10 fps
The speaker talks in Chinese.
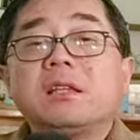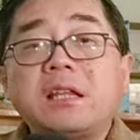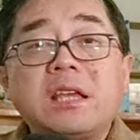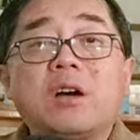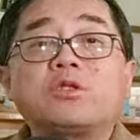
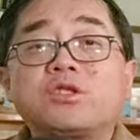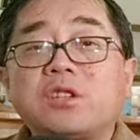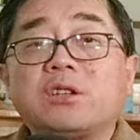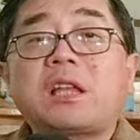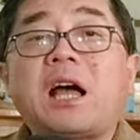但你要知
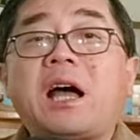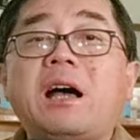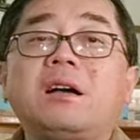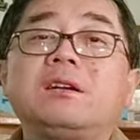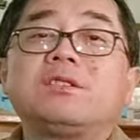道
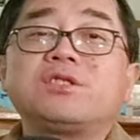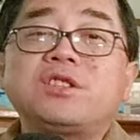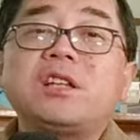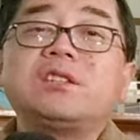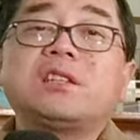它是
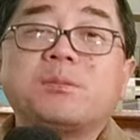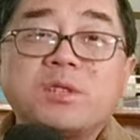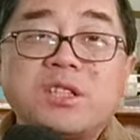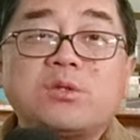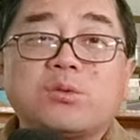建立在什么
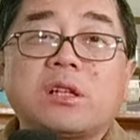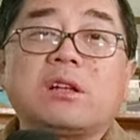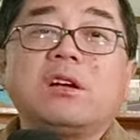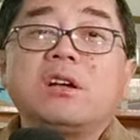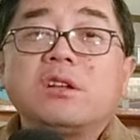基础上的，